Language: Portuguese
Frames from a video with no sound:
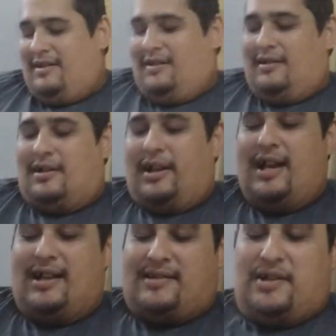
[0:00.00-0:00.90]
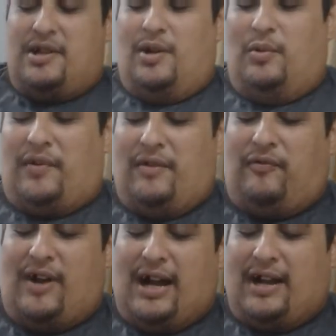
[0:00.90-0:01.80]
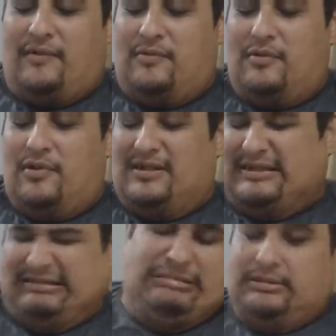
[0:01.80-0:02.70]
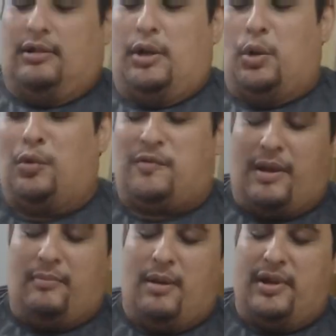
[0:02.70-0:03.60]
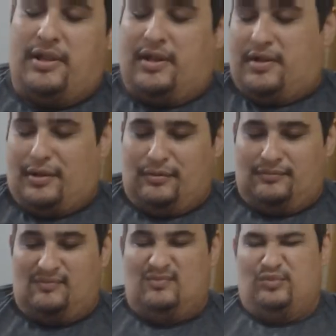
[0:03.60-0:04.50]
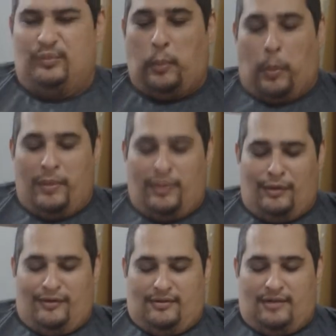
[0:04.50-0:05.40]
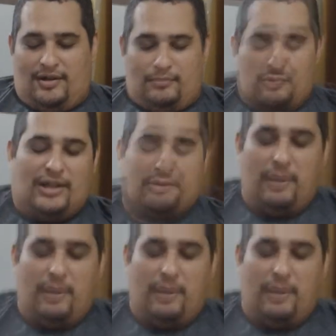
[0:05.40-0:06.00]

o equipamento. Crianças, não usem faca, viu? Eu uso o que minha mãe deixa. Ah, que boa